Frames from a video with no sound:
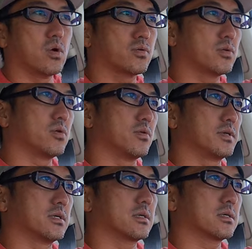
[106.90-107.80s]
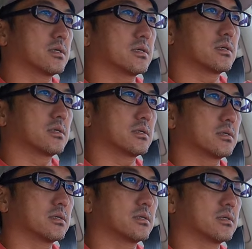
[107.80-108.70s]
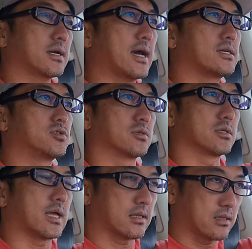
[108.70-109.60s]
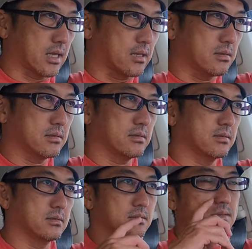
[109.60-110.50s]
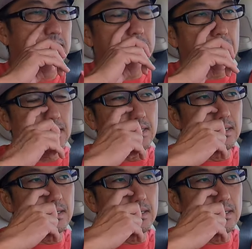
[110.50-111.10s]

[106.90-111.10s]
木曜日解除になったんですね。